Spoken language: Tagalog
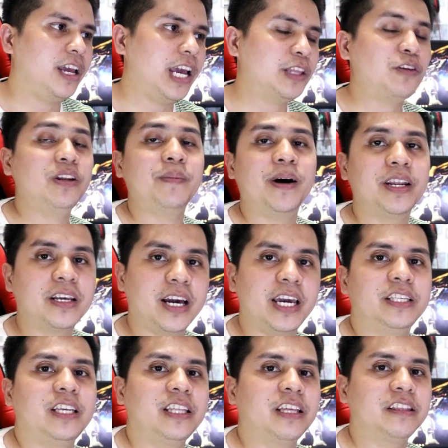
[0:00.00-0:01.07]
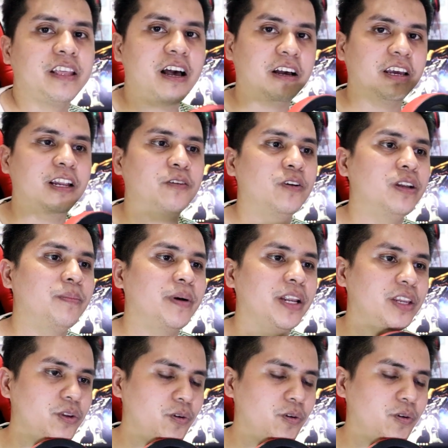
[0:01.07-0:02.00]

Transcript: Ito naman guys, itatakel ko naman